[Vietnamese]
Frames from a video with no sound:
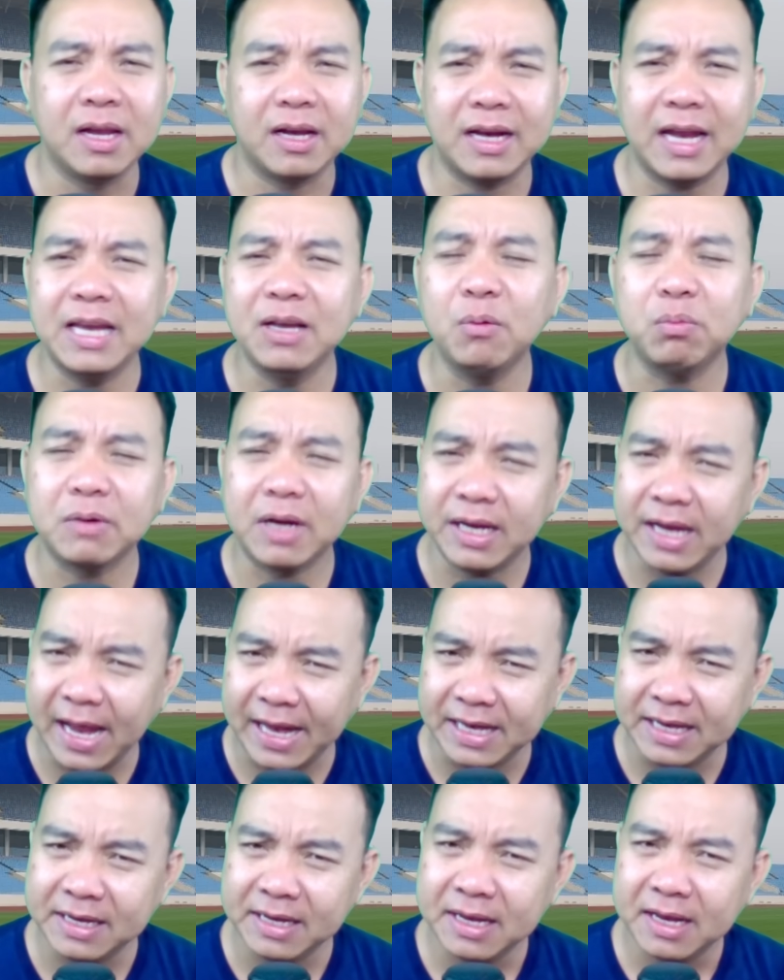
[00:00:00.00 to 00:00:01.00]
Ngay lúc này
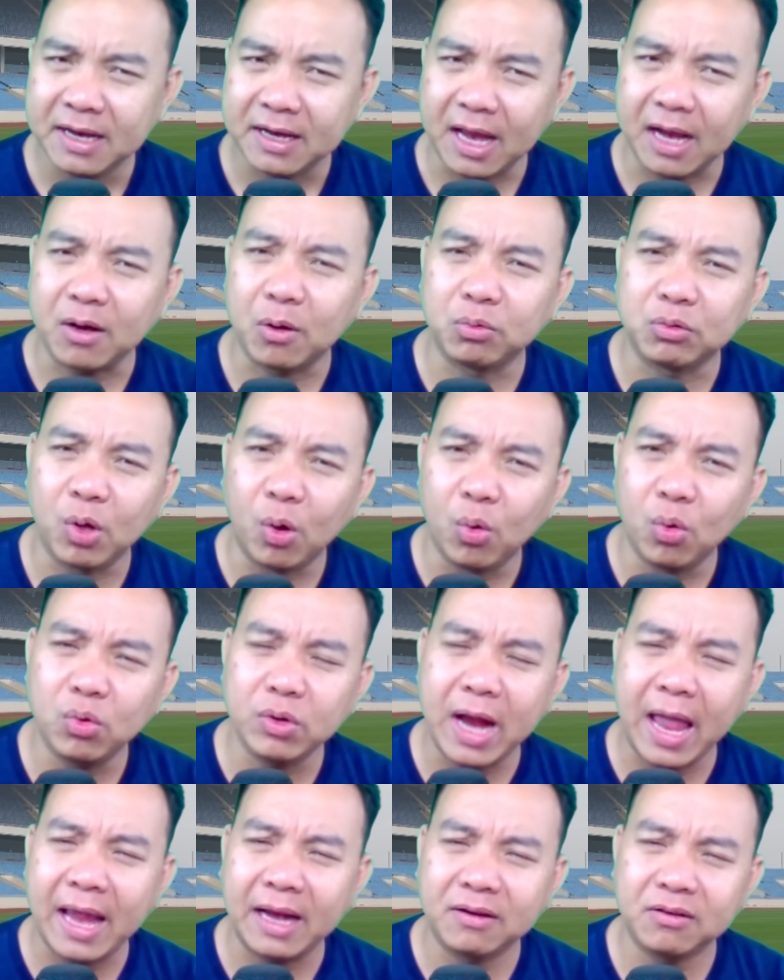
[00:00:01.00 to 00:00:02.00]
đây các cầu
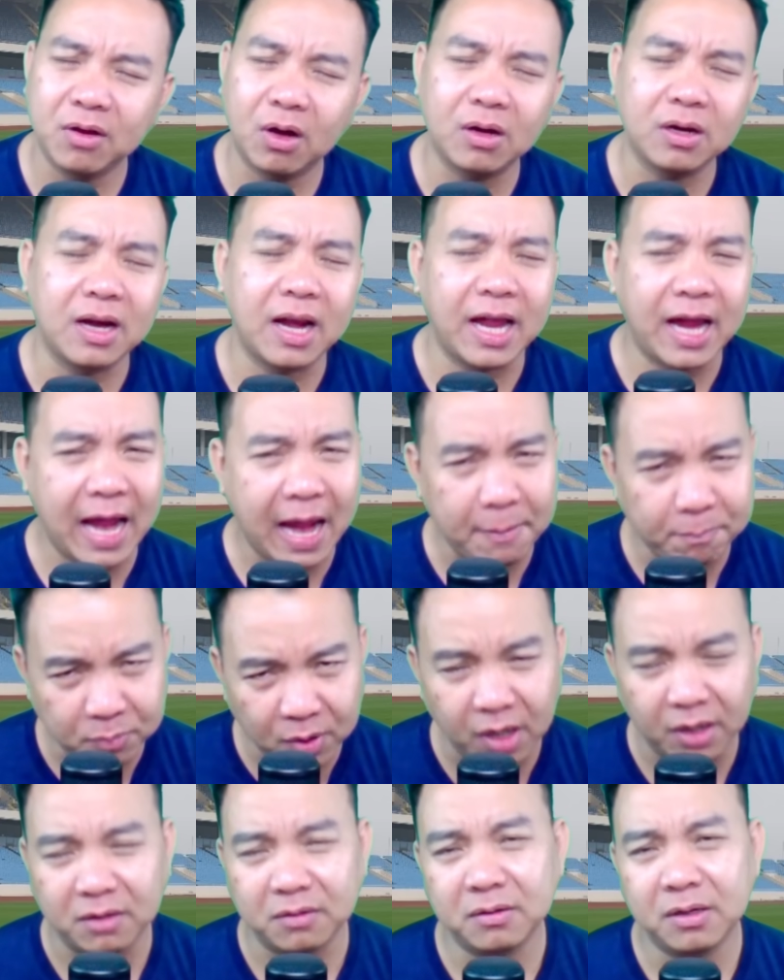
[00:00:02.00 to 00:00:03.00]
thủ đang rất là áp
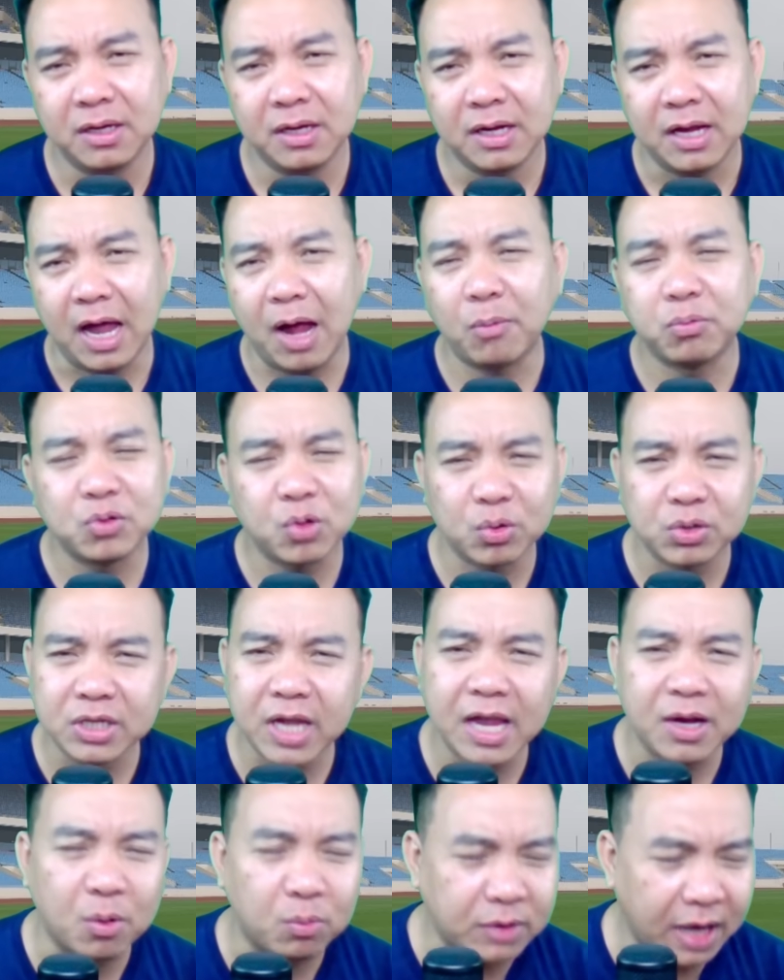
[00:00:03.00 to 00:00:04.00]
lực, ông
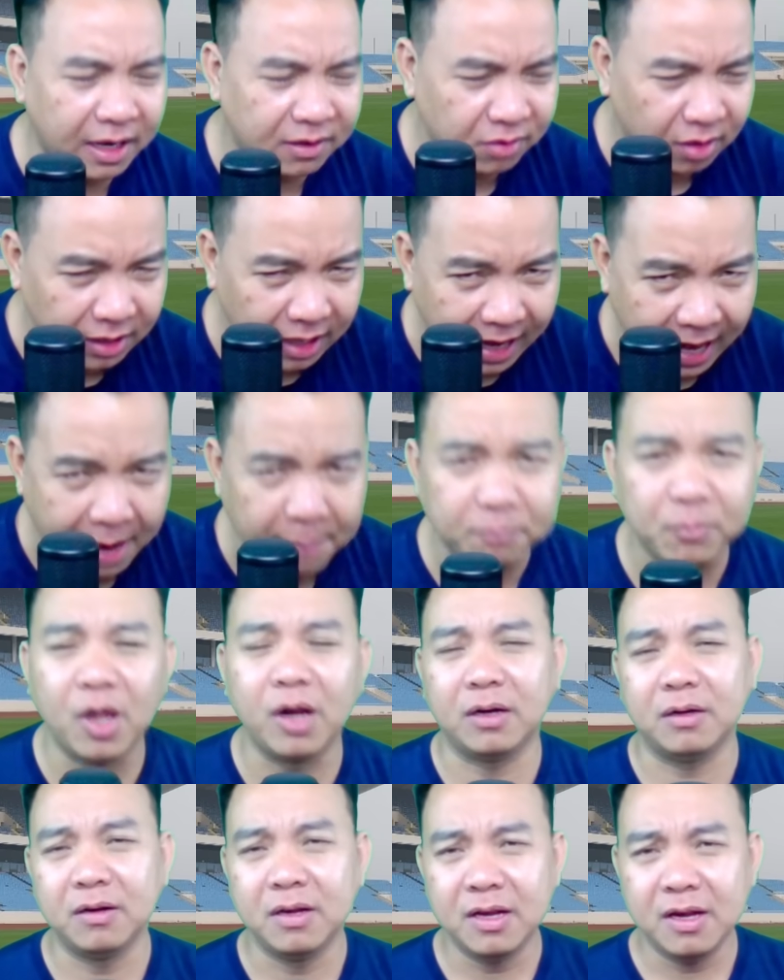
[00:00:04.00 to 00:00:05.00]
Jose cũng đang rất là áp
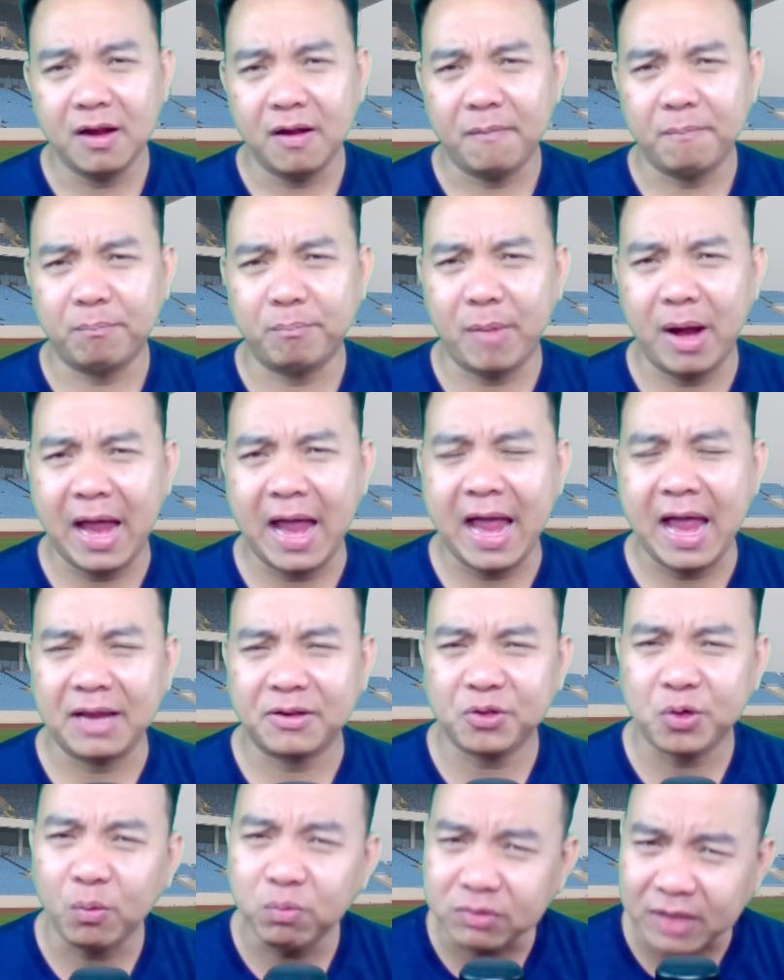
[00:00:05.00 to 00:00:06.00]
lực, mà
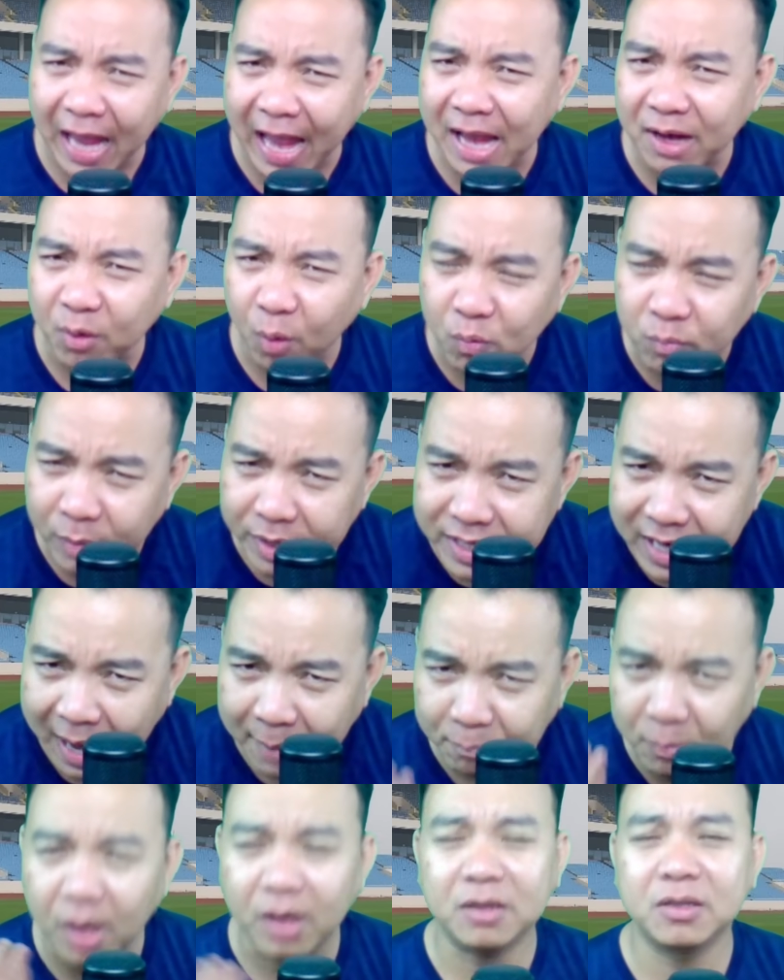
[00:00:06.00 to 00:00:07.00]
chúng ta cũng bị
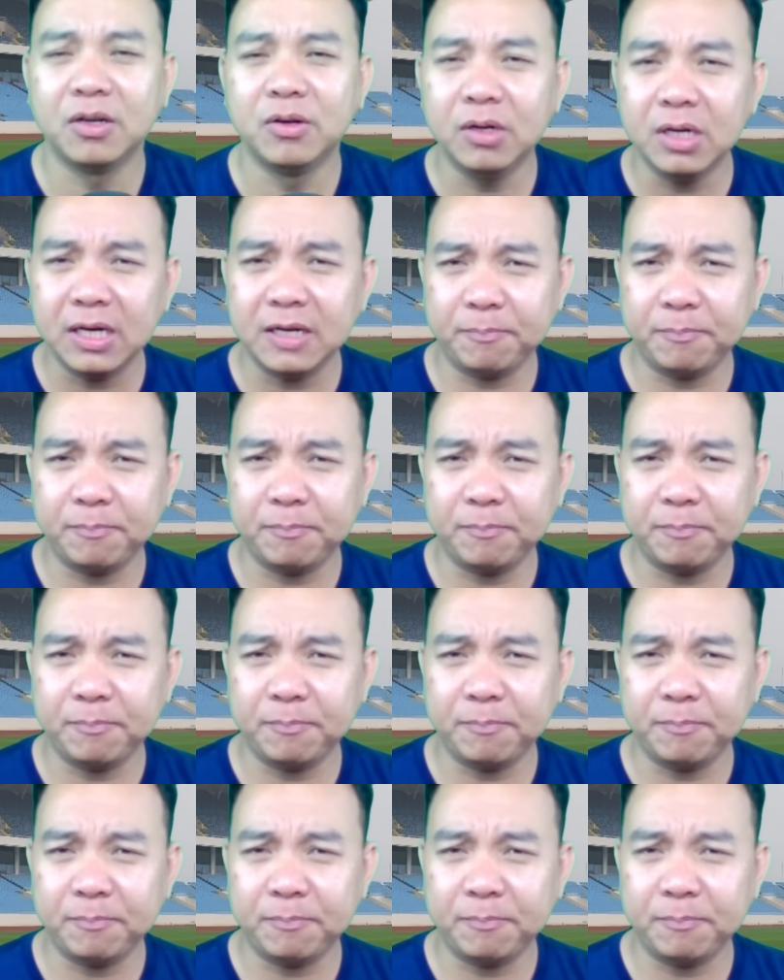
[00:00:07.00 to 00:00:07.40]
áp lực nữa.